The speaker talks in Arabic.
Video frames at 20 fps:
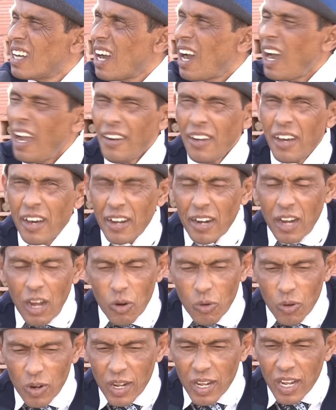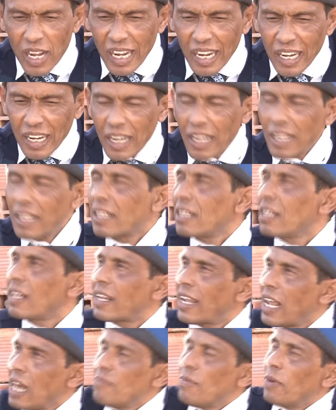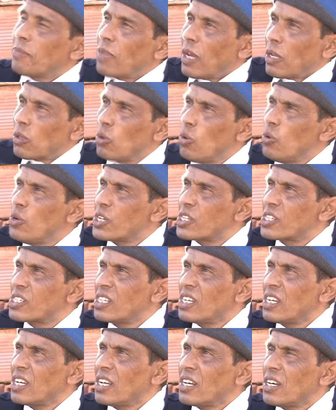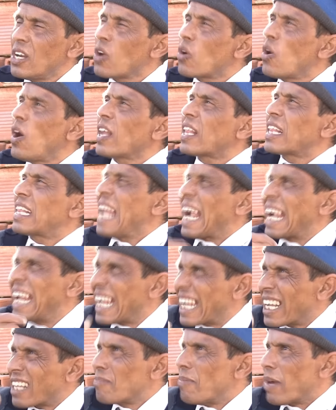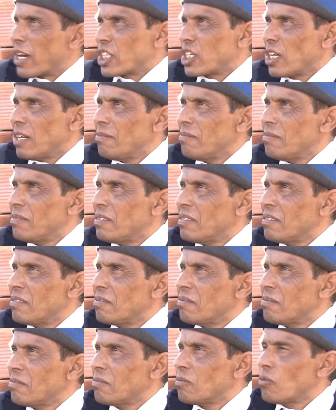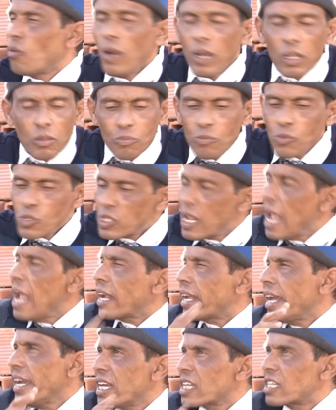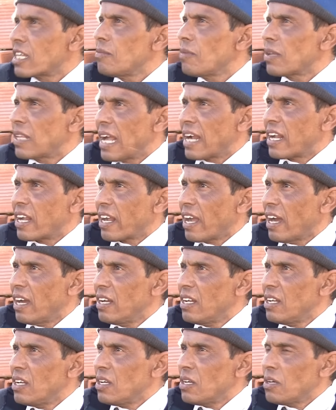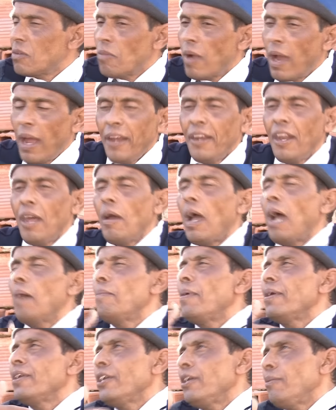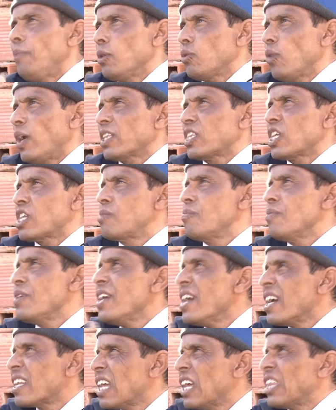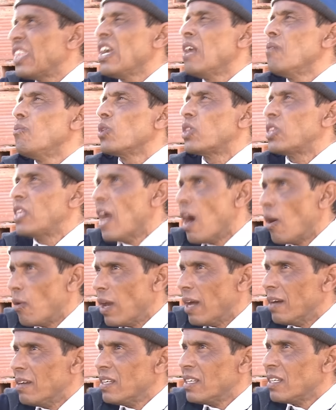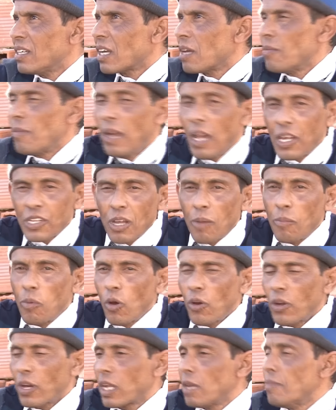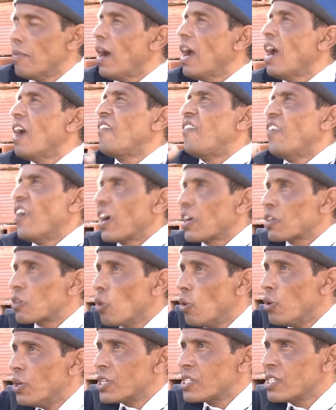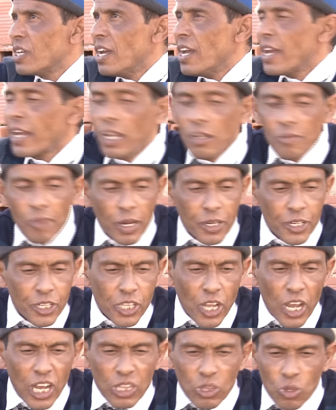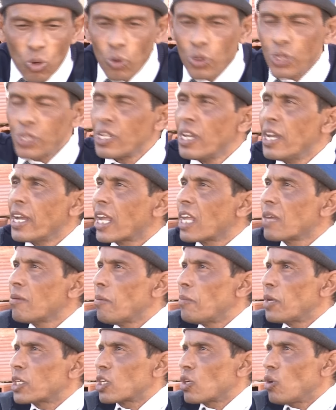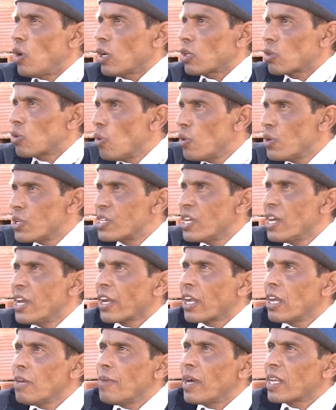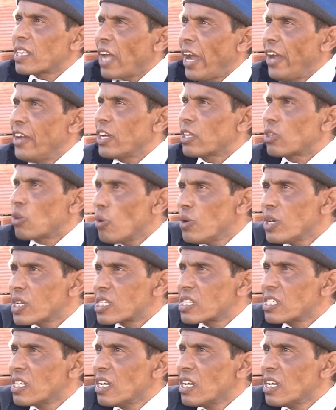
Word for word: احنا راهو الكلمه نتاع تونس نلقاها تلكلكت برشا ولات من مستهلكيات المتلككه احنا حبينا نبعدوا على التسميات هذه المتداوله كما الاحزاب الاخرى كما افاق تونس كما نداء تونس كما مشروع تونس كما تحيا تونس